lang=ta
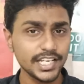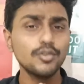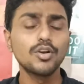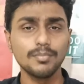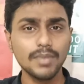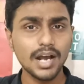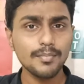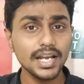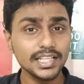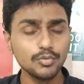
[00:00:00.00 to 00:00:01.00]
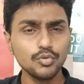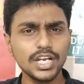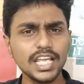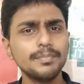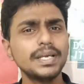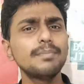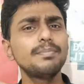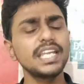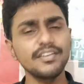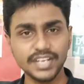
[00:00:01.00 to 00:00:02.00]
என்னோட மாமா இந்த ஊர்லேயே
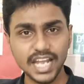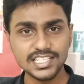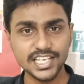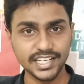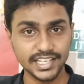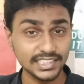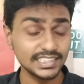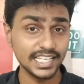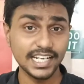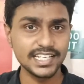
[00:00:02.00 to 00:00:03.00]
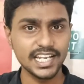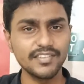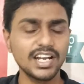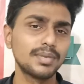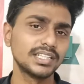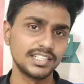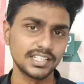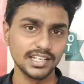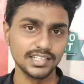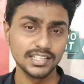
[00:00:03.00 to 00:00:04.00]
மிகப்பெரிய ஃபினான்ஷியர் கிட்ட செக்ரட்டரியாக வேலை பார்த்துட்டு
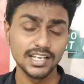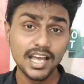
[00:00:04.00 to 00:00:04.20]
இருக்காரு